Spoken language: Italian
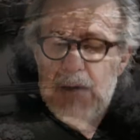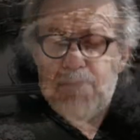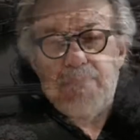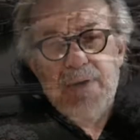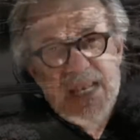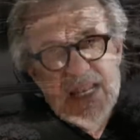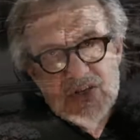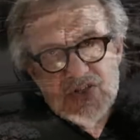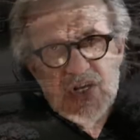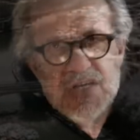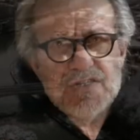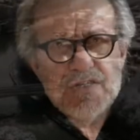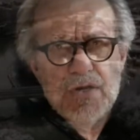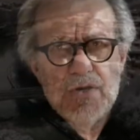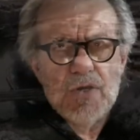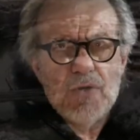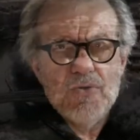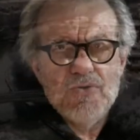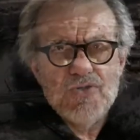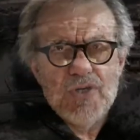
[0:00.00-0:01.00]
Appena
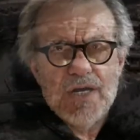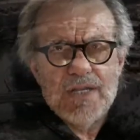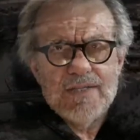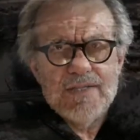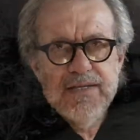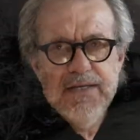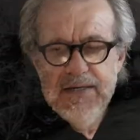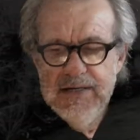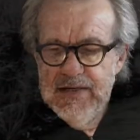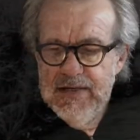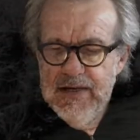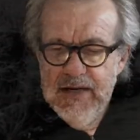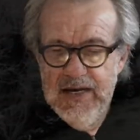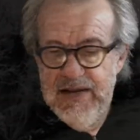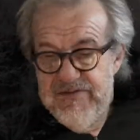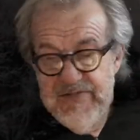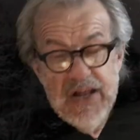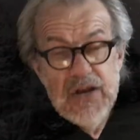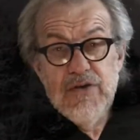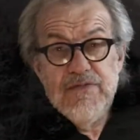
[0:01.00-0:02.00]
cessano i concerti,
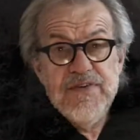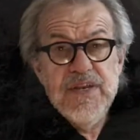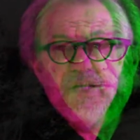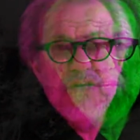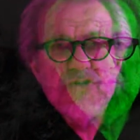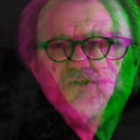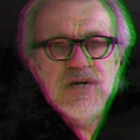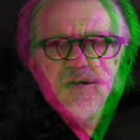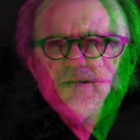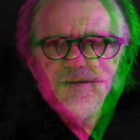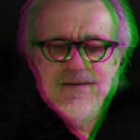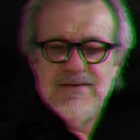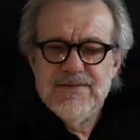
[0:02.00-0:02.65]
l'inverno finisce.